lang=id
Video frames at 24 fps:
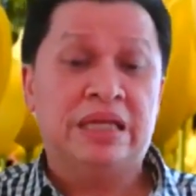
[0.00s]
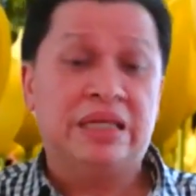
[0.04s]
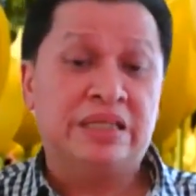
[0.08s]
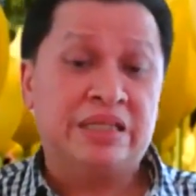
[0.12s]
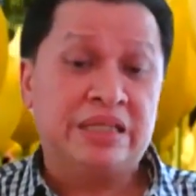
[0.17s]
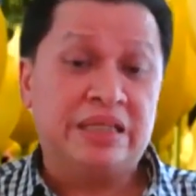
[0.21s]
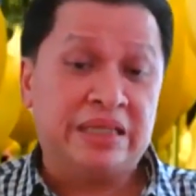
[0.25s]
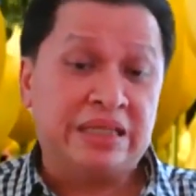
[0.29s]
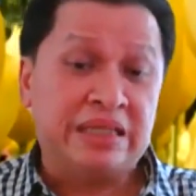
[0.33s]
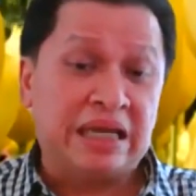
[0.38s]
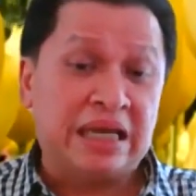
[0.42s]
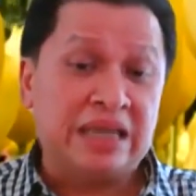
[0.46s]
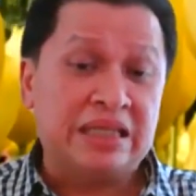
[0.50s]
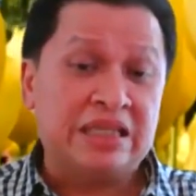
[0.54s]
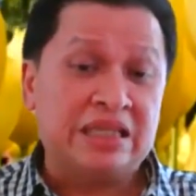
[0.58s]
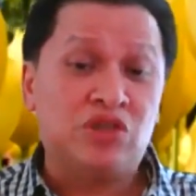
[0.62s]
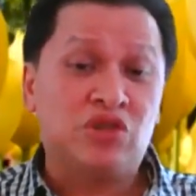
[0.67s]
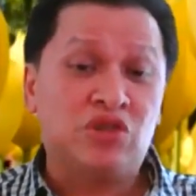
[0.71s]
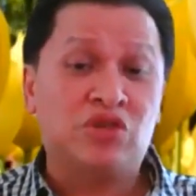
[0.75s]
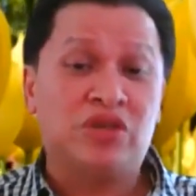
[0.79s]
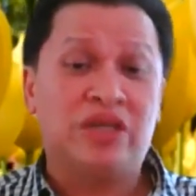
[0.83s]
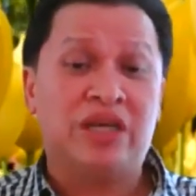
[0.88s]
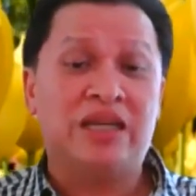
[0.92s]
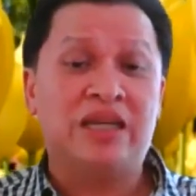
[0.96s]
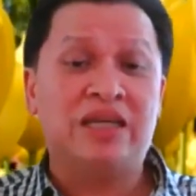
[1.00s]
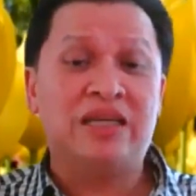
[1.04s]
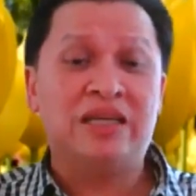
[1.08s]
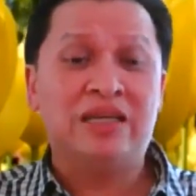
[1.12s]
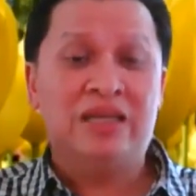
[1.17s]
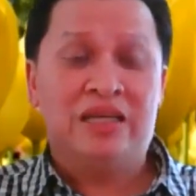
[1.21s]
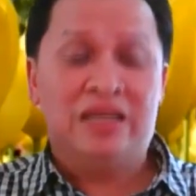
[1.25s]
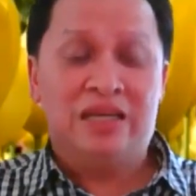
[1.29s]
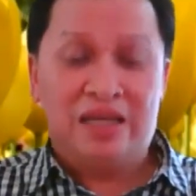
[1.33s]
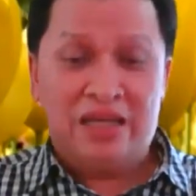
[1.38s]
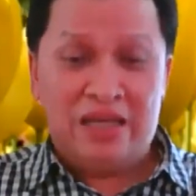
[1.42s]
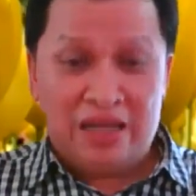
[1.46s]
Dan singkatnya
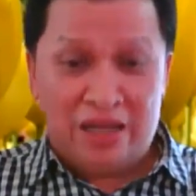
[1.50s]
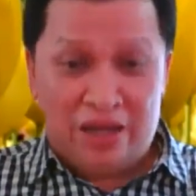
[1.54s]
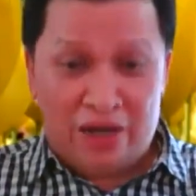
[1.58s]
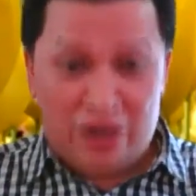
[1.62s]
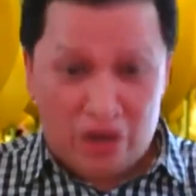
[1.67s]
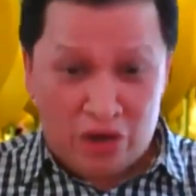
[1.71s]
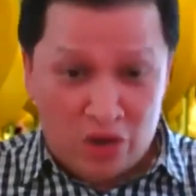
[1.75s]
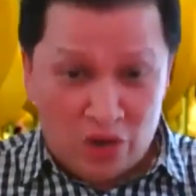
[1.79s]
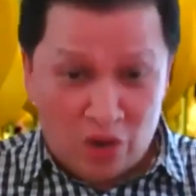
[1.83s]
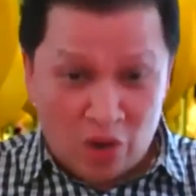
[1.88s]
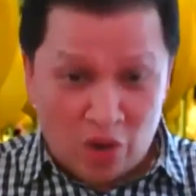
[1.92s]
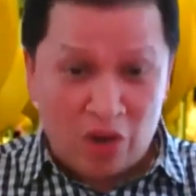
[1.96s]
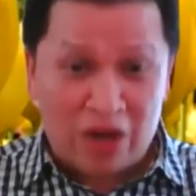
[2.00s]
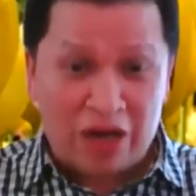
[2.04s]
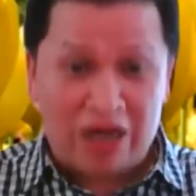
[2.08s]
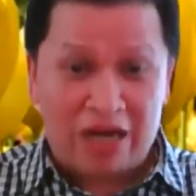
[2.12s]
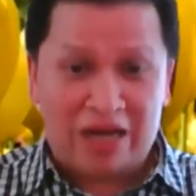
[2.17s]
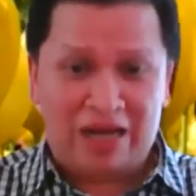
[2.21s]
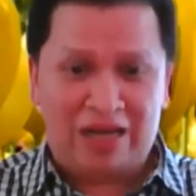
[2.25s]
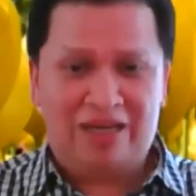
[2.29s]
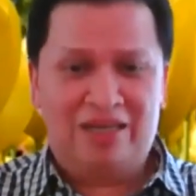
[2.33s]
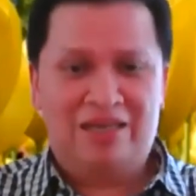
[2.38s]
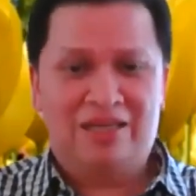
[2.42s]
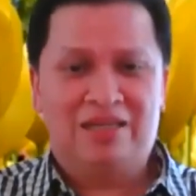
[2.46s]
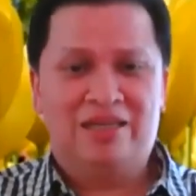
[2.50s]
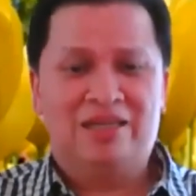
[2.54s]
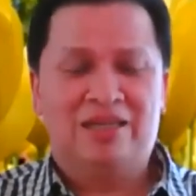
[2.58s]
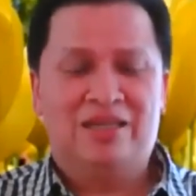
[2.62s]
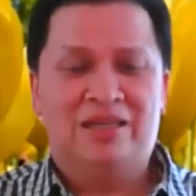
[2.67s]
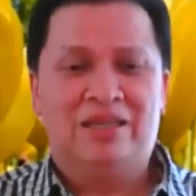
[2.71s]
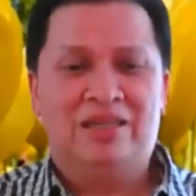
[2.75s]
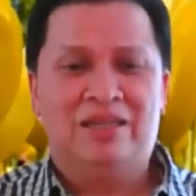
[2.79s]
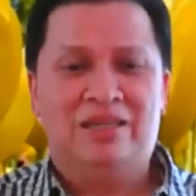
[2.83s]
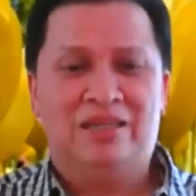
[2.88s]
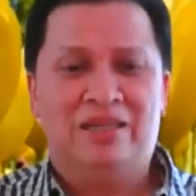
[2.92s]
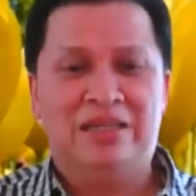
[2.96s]
saudara, doa
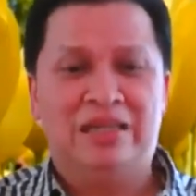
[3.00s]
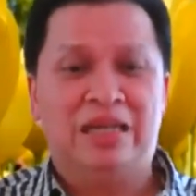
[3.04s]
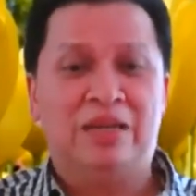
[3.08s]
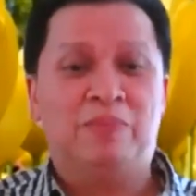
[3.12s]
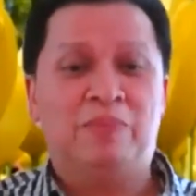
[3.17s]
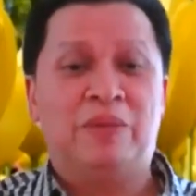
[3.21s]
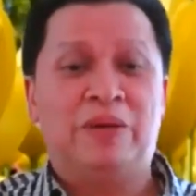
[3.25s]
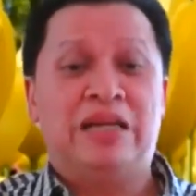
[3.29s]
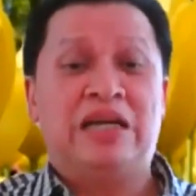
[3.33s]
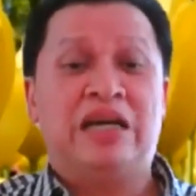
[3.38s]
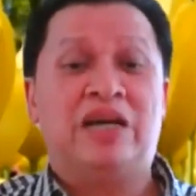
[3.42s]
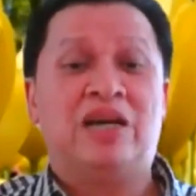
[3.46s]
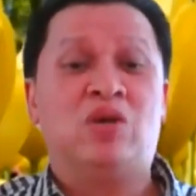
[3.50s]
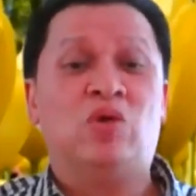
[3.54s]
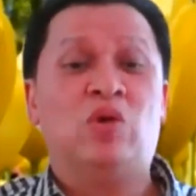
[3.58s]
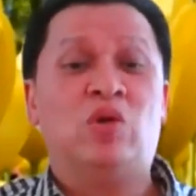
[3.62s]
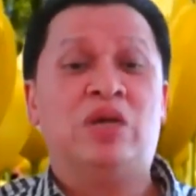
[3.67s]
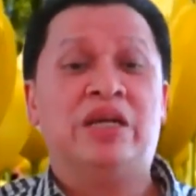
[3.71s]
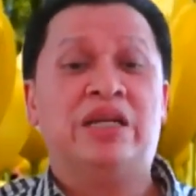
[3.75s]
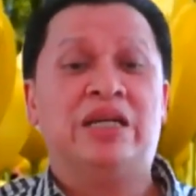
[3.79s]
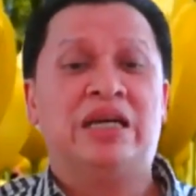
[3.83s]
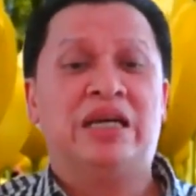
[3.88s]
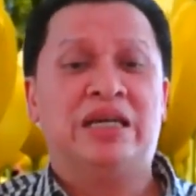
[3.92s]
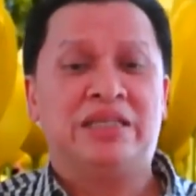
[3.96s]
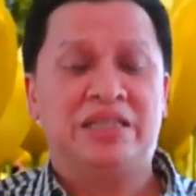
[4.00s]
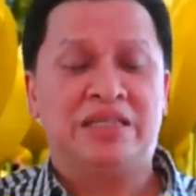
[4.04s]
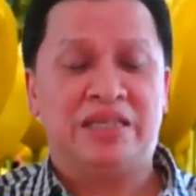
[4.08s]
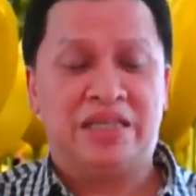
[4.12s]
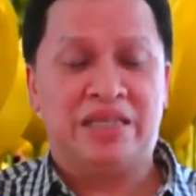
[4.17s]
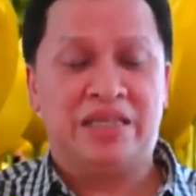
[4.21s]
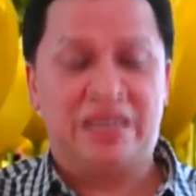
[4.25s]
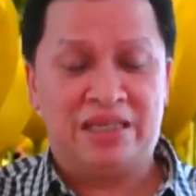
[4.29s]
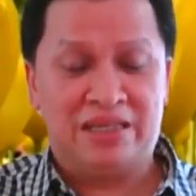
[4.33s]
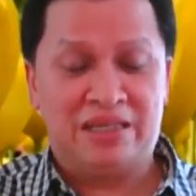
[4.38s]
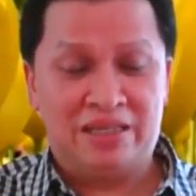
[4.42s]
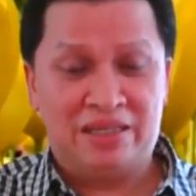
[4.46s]
daripada
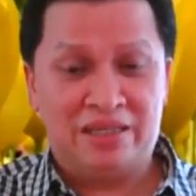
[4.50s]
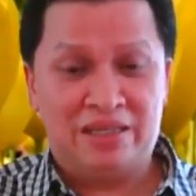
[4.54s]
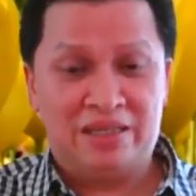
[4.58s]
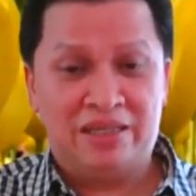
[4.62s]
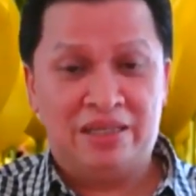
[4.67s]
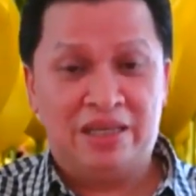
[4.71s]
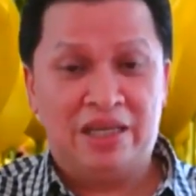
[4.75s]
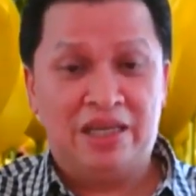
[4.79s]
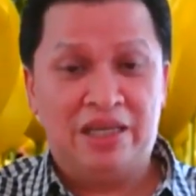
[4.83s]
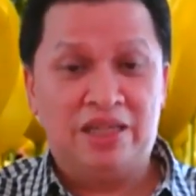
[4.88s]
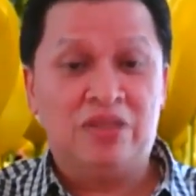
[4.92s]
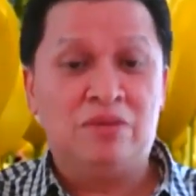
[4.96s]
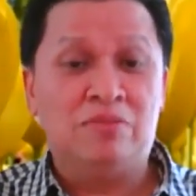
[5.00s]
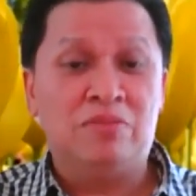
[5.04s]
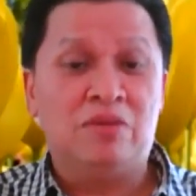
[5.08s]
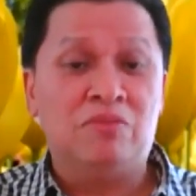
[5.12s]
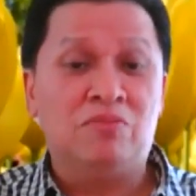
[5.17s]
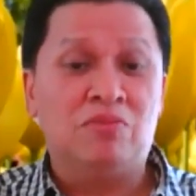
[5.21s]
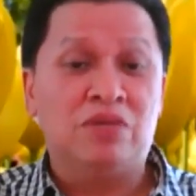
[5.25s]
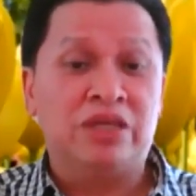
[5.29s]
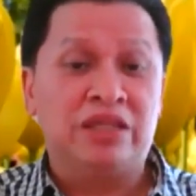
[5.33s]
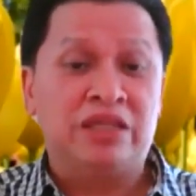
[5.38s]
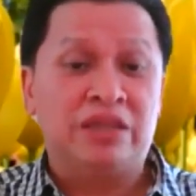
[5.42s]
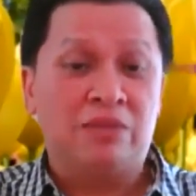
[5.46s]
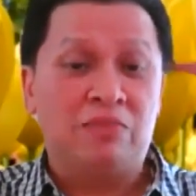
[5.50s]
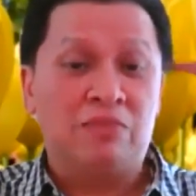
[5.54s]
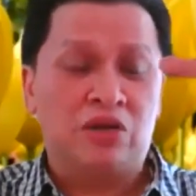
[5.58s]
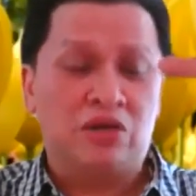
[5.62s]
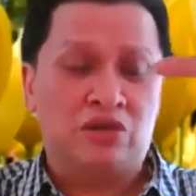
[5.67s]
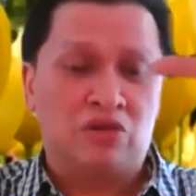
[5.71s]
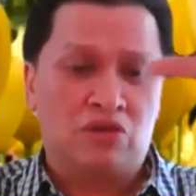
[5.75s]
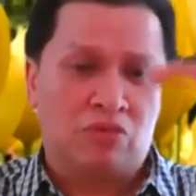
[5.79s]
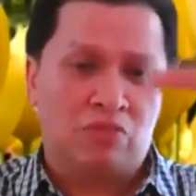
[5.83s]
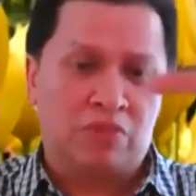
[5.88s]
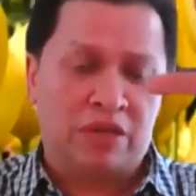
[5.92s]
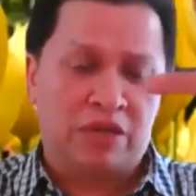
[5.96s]
keluarganya itu membuat
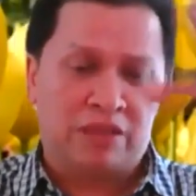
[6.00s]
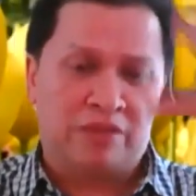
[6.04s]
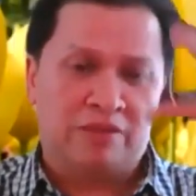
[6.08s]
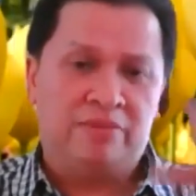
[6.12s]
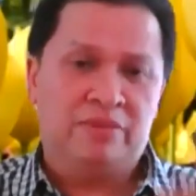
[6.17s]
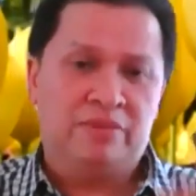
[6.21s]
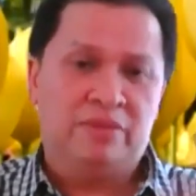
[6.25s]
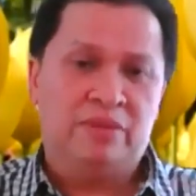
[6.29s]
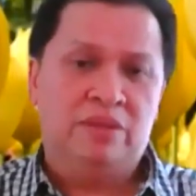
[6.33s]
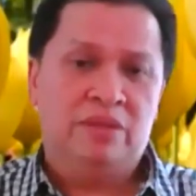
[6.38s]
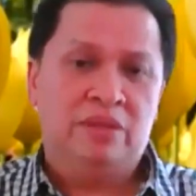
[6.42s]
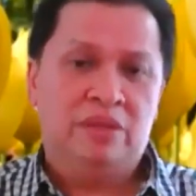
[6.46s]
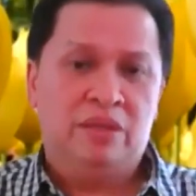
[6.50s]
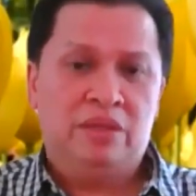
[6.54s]
dia bertobat.